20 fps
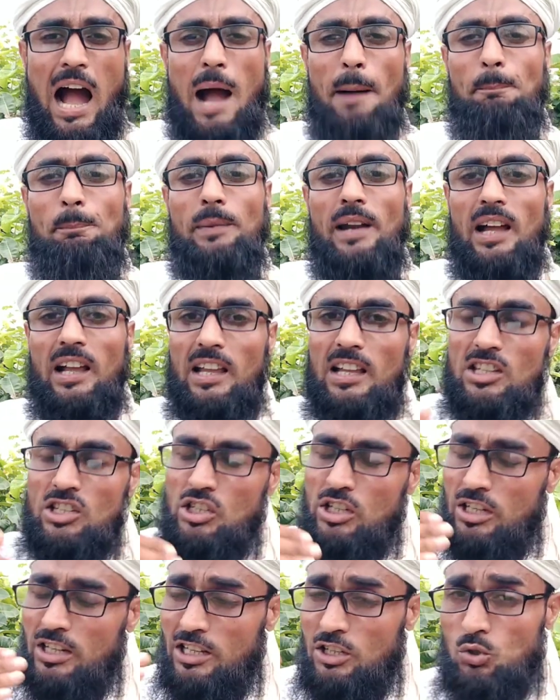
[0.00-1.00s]
আপনাকে
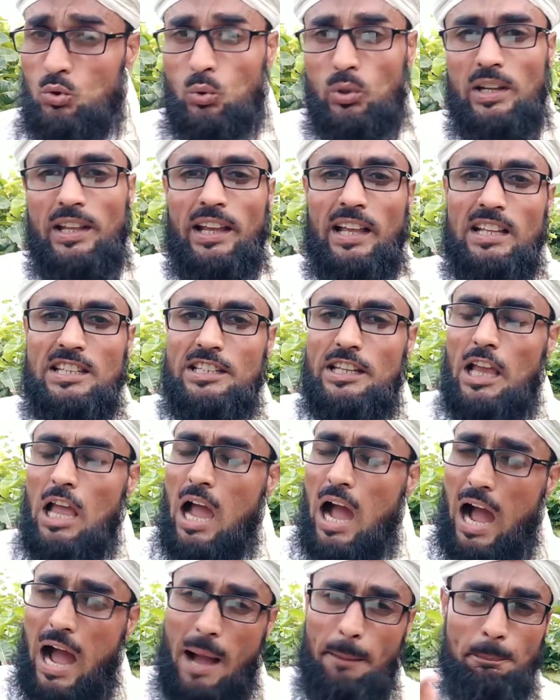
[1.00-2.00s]
ছেড়ে চলে গেছে
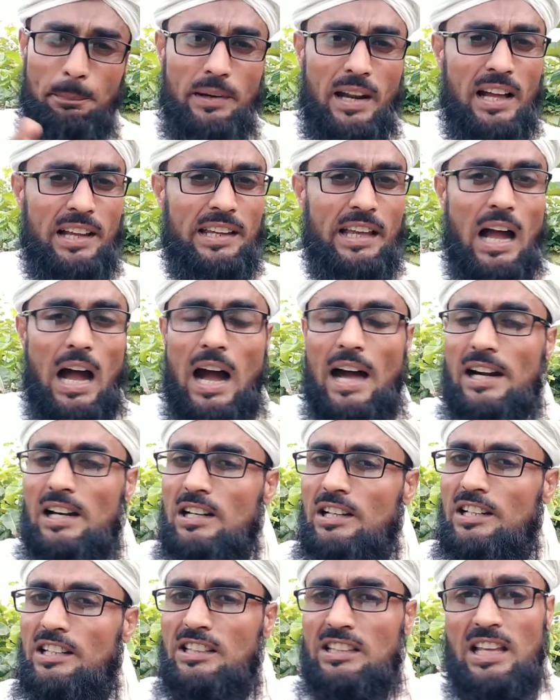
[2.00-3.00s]
আপনাকে আর
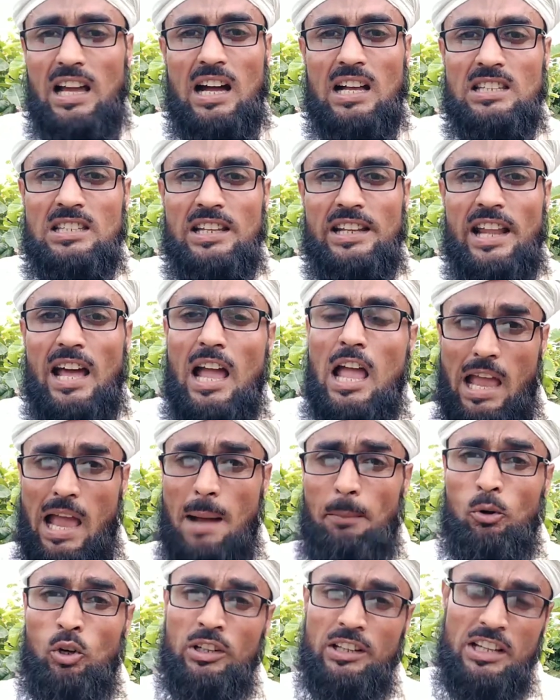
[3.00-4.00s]
নিতে আসে না
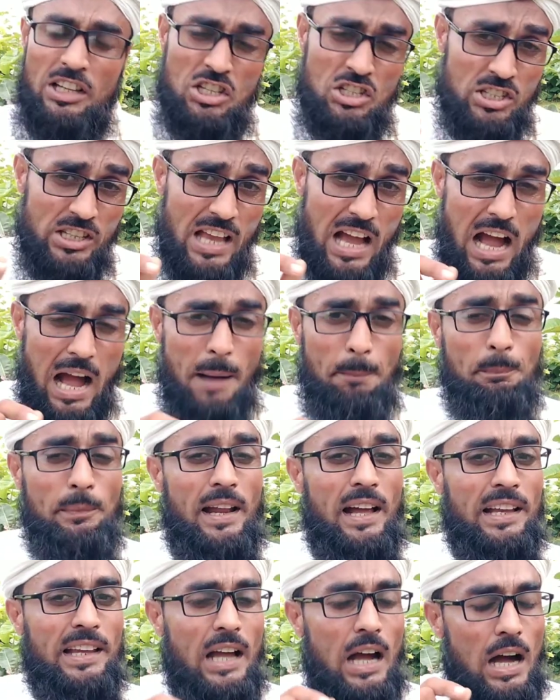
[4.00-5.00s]
এমনকি সে
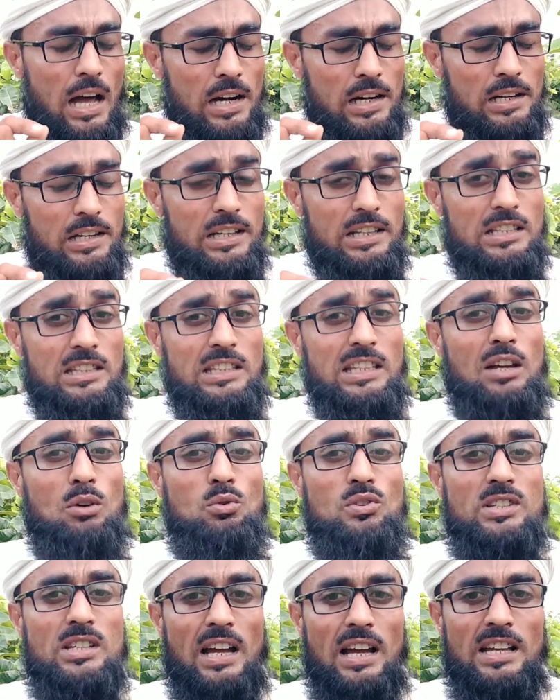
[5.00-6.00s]
আপনাকে আর নিতেও
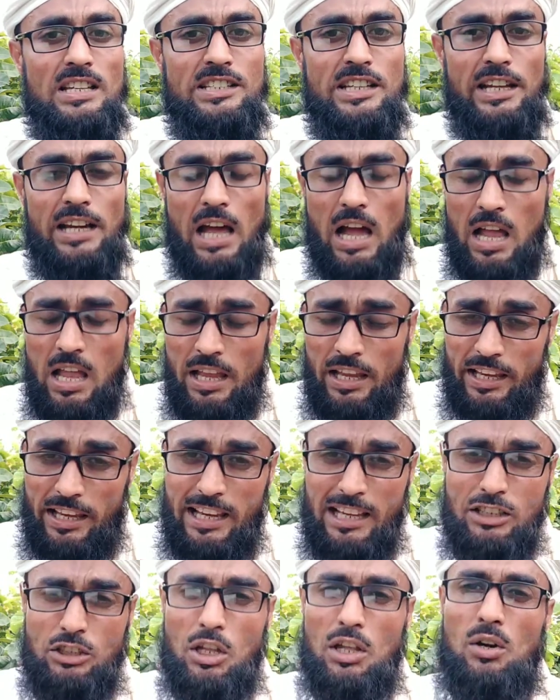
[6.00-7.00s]
চাইছে না
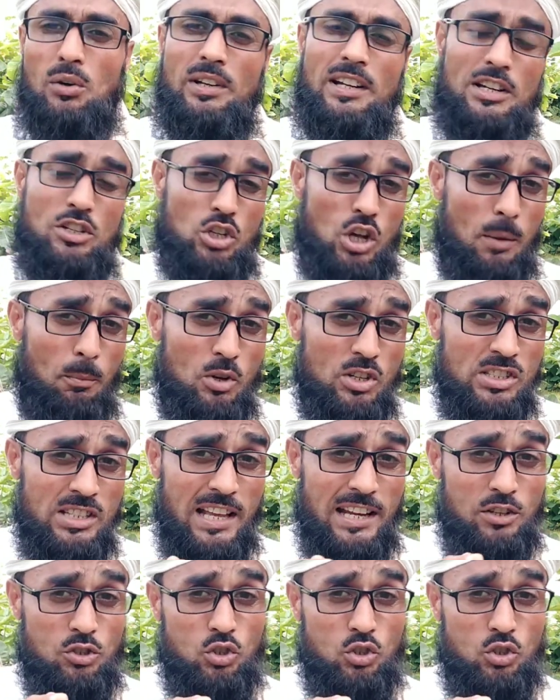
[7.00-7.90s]
এই ধরনের সমস্যার